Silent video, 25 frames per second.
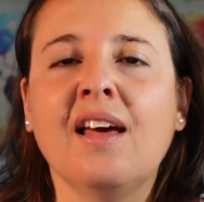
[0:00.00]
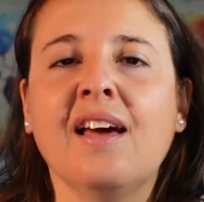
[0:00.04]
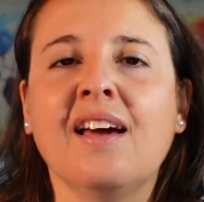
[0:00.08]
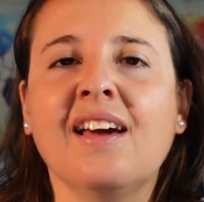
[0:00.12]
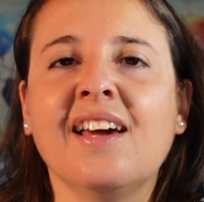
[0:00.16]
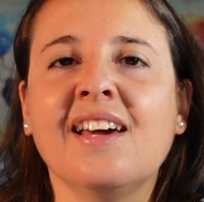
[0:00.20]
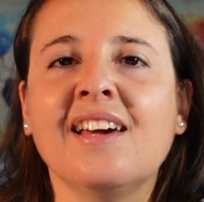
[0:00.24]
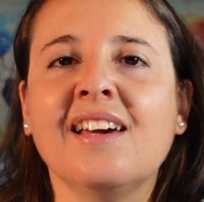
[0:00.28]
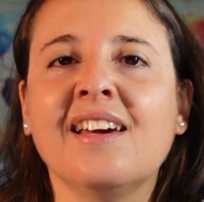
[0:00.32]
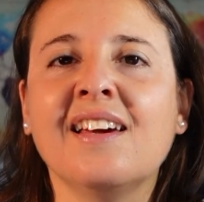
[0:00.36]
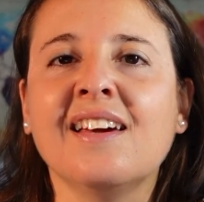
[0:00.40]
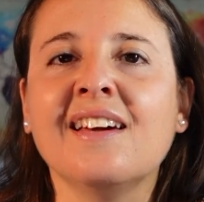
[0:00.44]

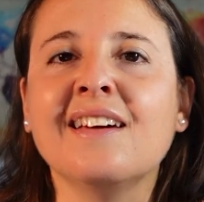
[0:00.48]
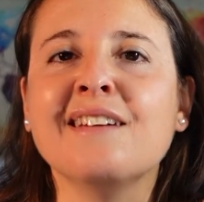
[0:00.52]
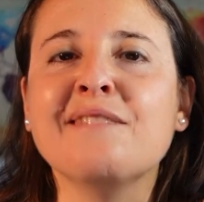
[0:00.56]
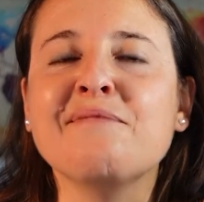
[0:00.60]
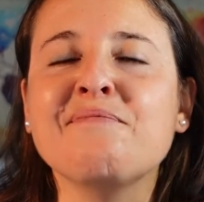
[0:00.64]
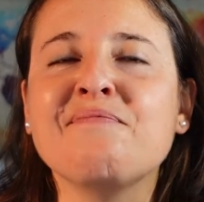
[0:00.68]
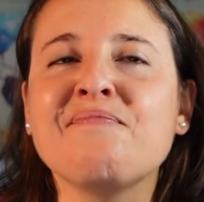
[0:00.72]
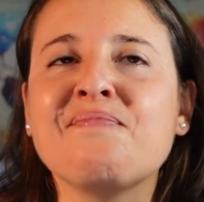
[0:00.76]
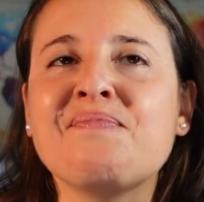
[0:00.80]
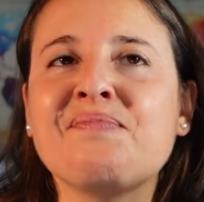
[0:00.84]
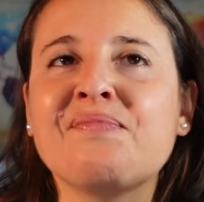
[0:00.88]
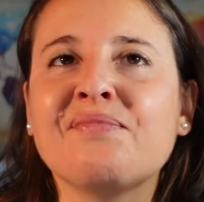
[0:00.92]
E,
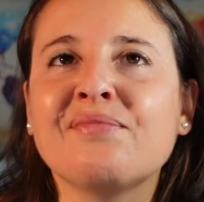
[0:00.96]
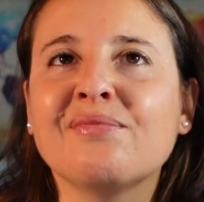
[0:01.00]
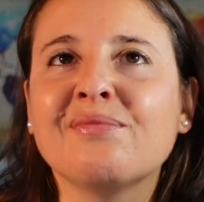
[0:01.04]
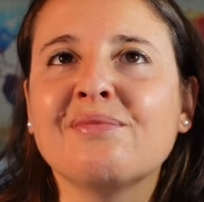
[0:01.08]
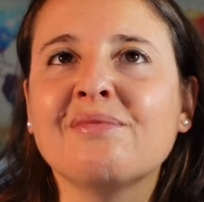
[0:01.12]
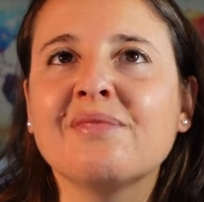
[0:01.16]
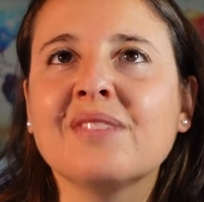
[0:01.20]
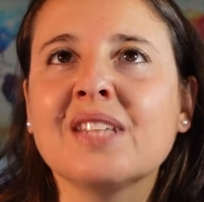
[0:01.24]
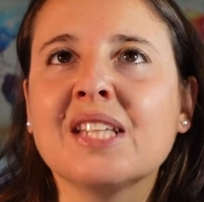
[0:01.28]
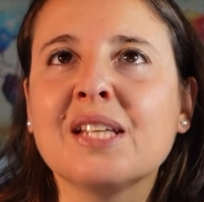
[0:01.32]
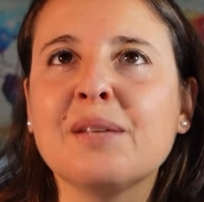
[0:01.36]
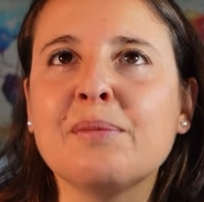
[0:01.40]
ehm,
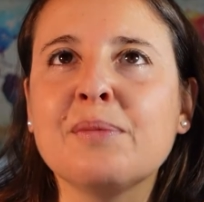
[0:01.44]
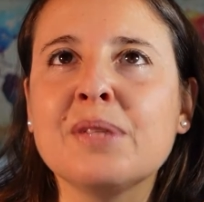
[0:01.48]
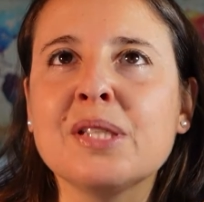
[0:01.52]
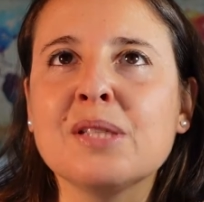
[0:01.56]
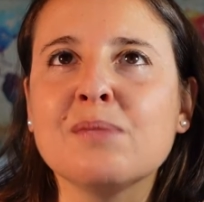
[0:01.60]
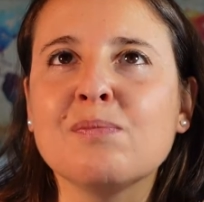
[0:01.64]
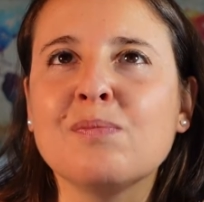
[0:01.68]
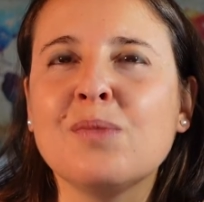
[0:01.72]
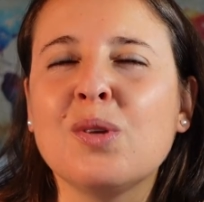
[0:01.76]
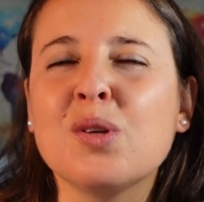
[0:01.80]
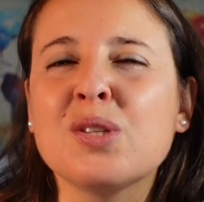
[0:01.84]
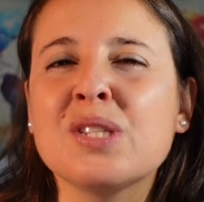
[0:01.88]

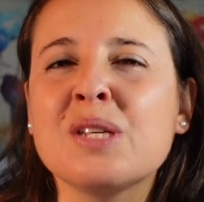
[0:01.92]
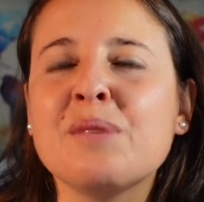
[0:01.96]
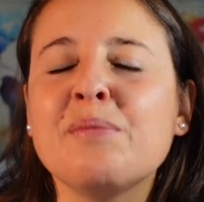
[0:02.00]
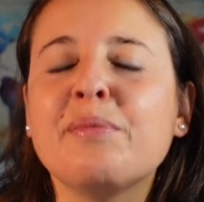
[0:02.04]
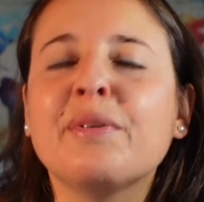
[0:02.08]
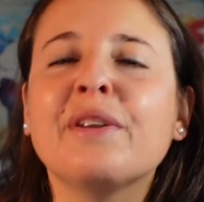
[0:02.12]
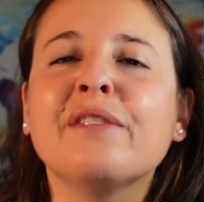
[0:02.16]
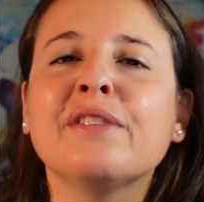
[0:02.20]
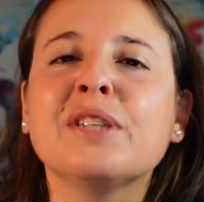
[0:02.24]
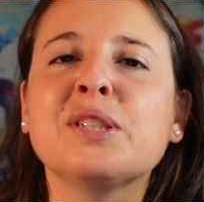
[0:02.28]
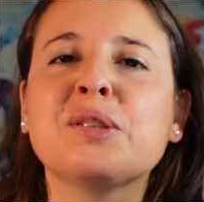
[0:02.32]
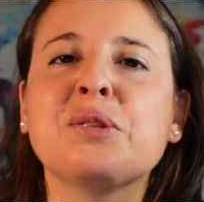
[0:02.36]
l'ho
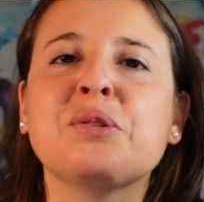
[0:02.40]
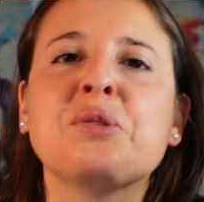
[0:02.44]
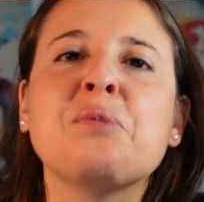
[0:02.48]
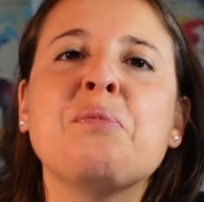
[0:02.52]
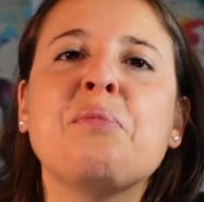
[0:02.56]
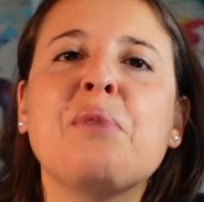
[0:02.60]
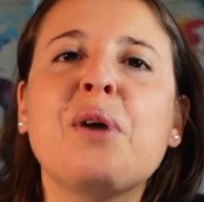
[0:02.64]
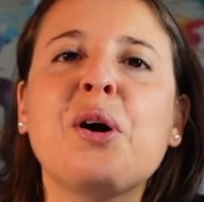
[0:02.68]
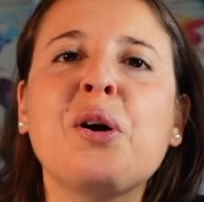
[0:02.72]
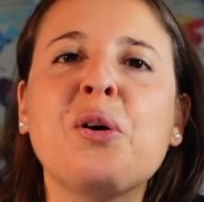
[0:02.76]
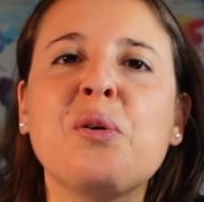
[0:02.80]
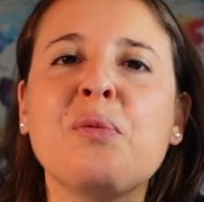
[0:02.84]
sempre vissuto un
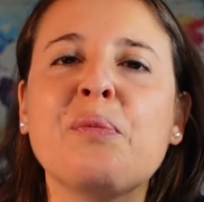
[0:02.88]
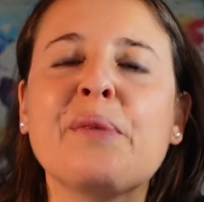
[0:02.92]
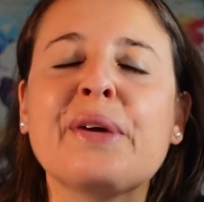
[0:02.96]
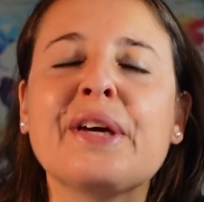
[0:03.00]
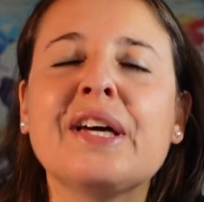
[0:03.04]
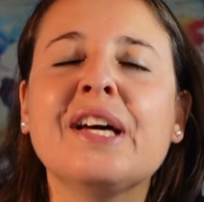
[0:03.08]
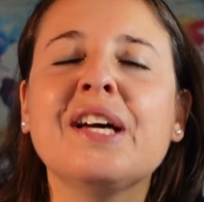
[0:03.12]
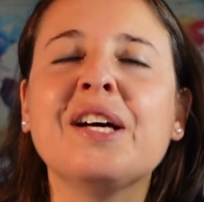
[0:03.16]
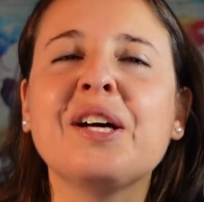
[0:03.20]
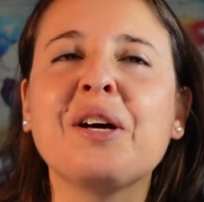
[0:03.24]
po' come